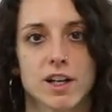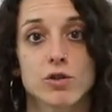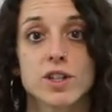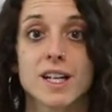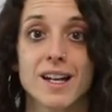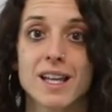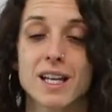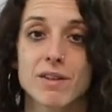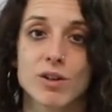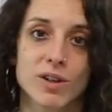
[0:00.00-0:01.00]
que no tiene nada
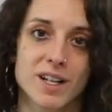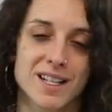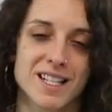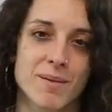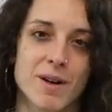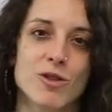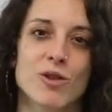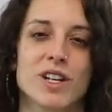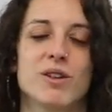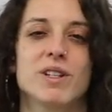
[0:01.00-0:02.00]
que ver con el sistema
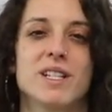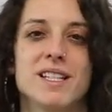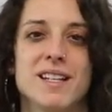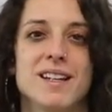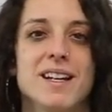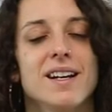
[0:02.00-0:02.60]
endocrino en sí,